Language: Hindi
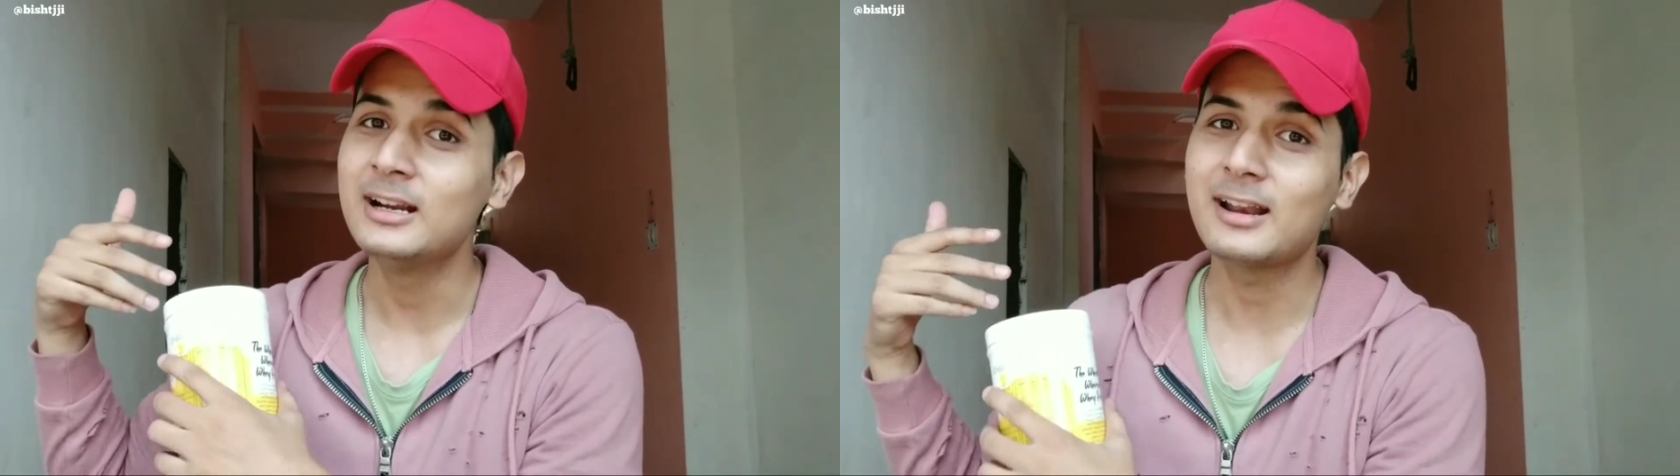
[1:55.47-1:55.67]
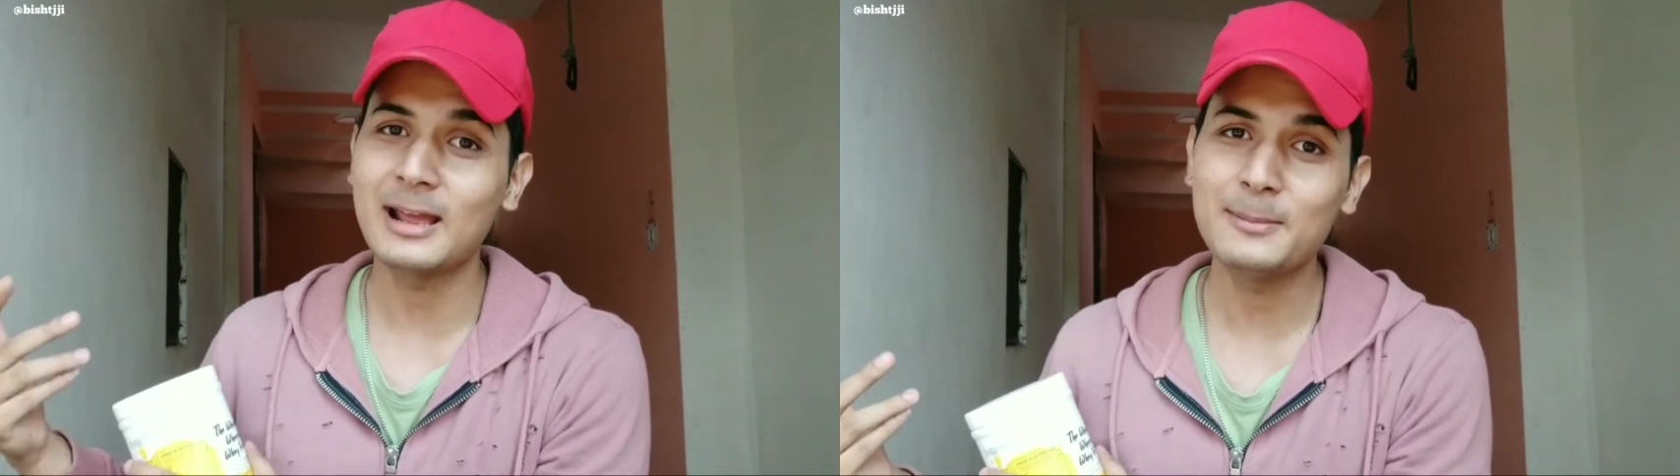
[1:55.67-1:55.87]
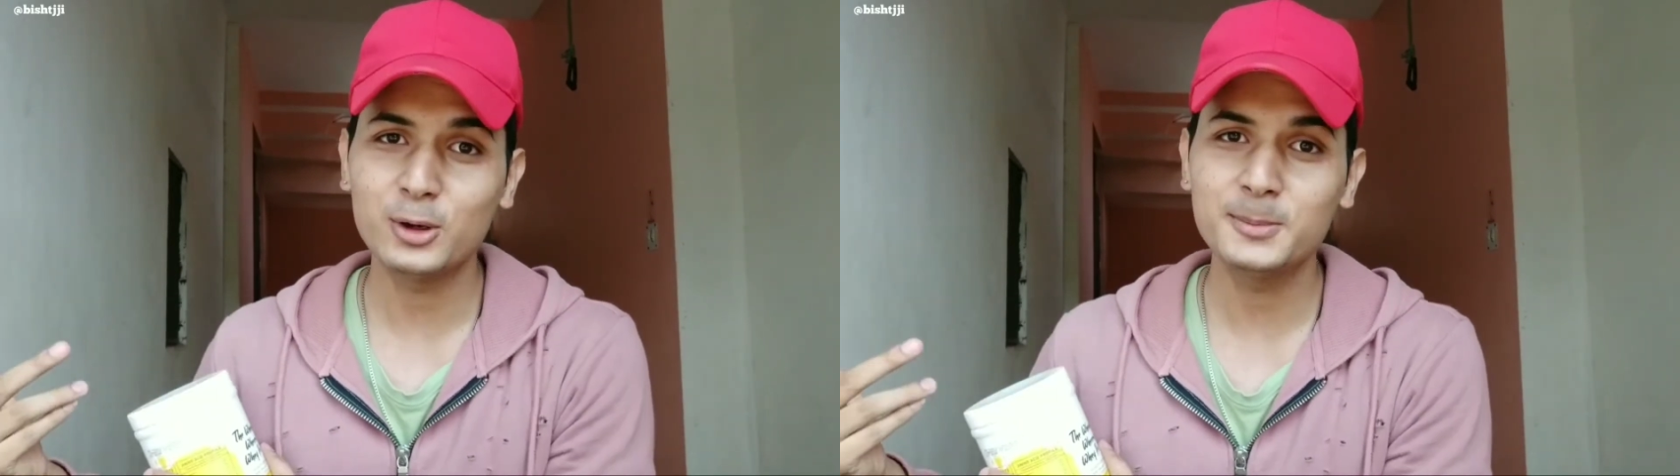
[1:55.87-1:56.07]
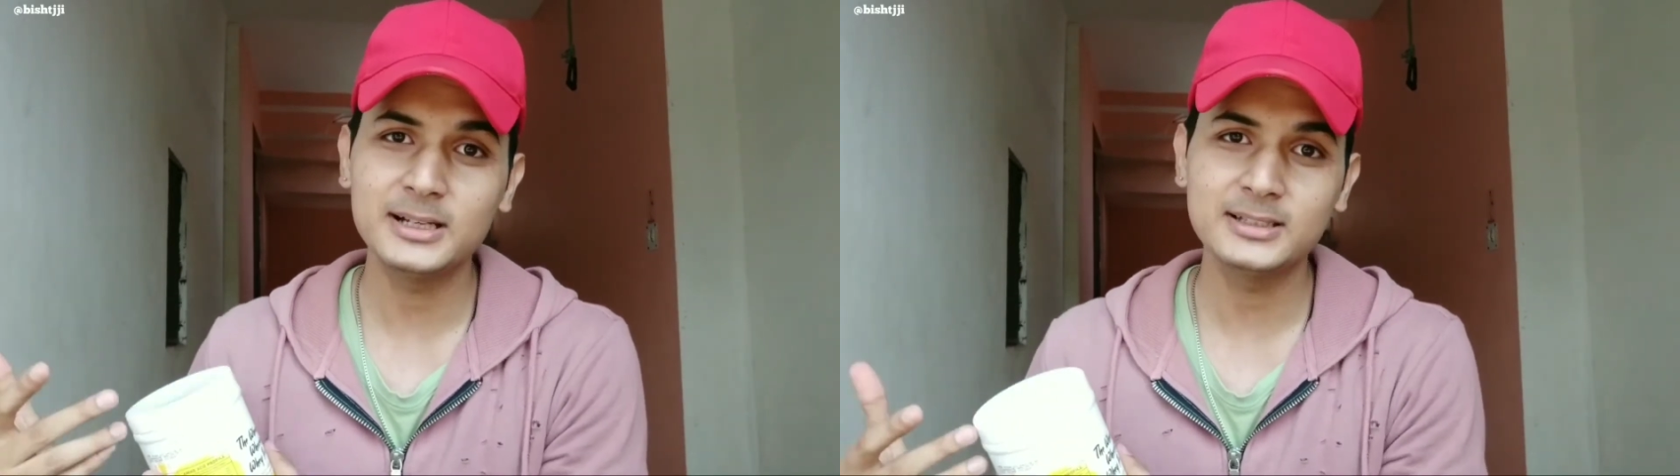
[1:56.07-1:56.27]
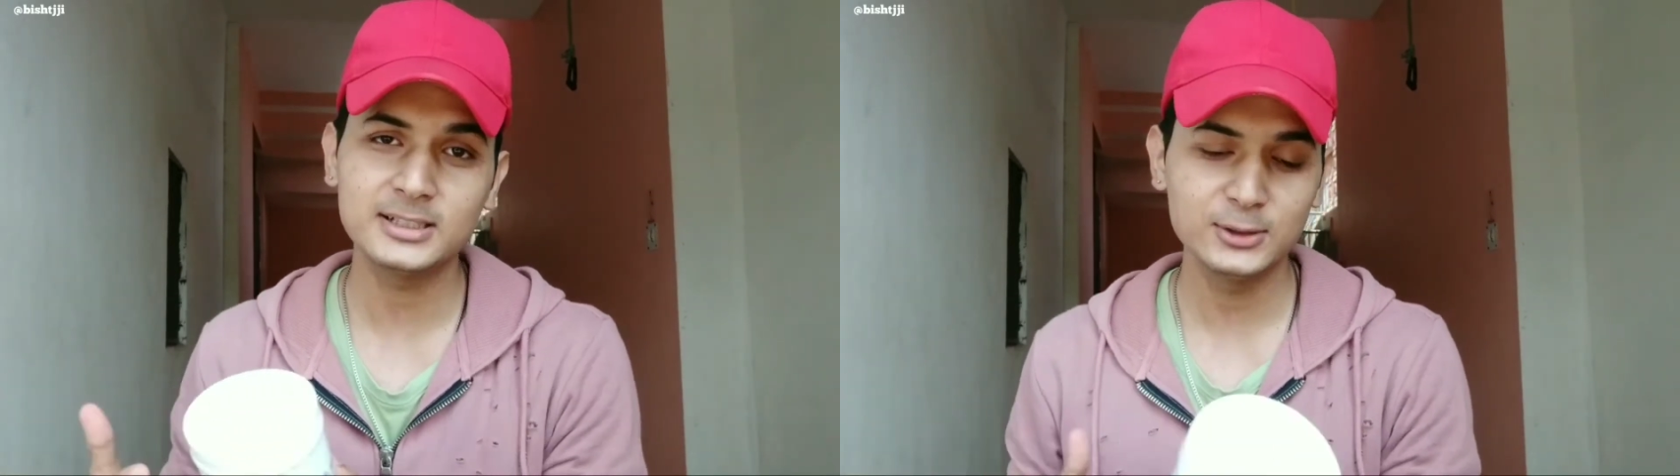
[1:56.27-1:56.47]
ट्राईपॉड भी
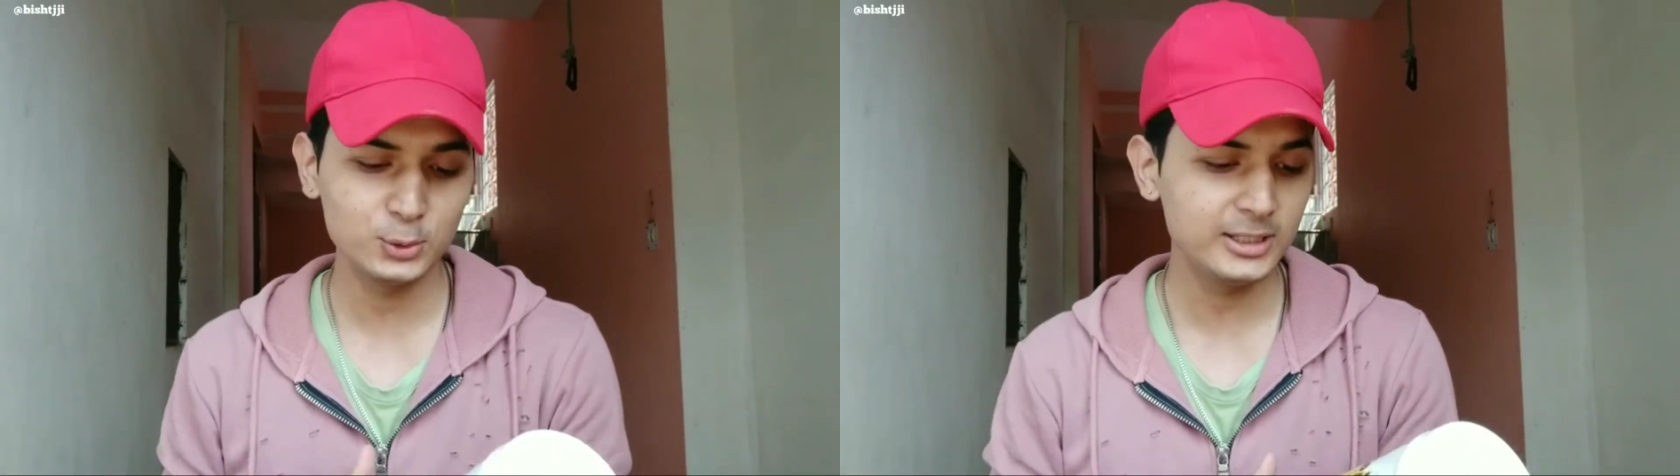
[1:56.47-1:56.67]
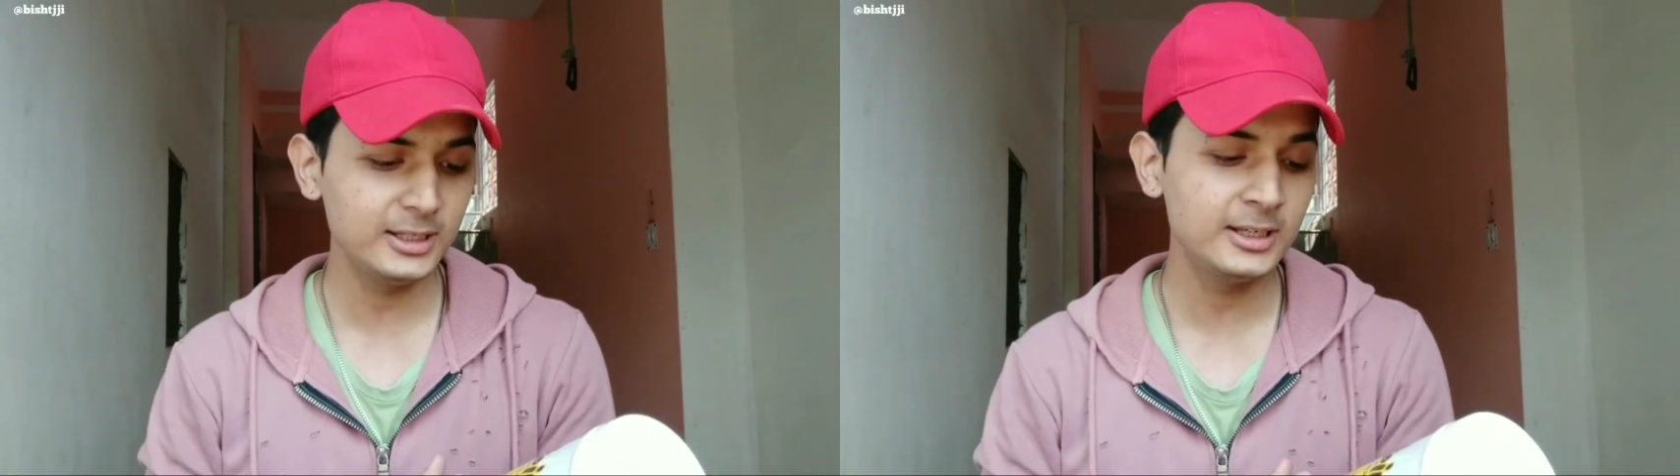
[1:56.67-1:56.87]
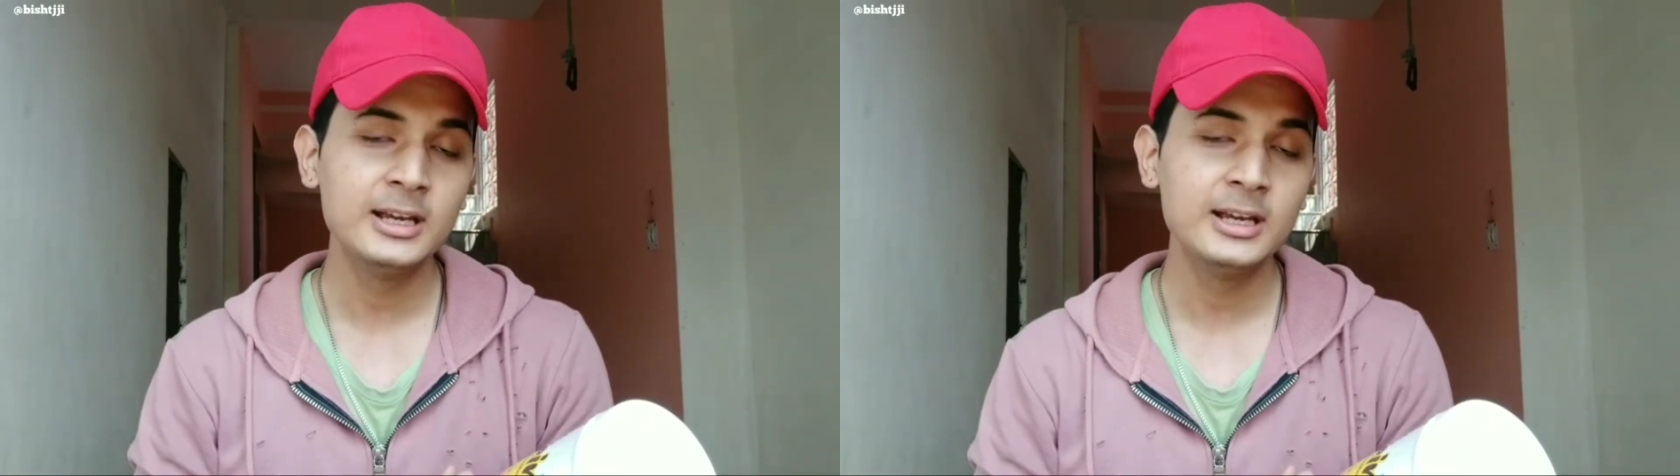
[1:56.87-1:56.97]
आता क्योंकि